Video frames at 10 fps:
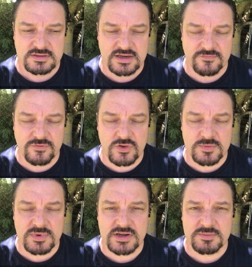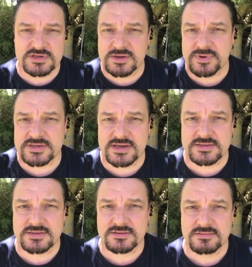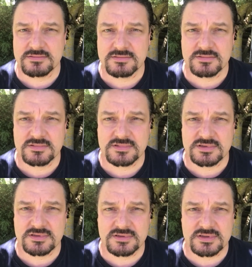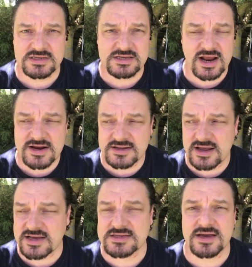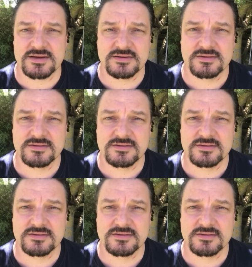dann fühlt man eben diese Präsenz. Das reine Dasein.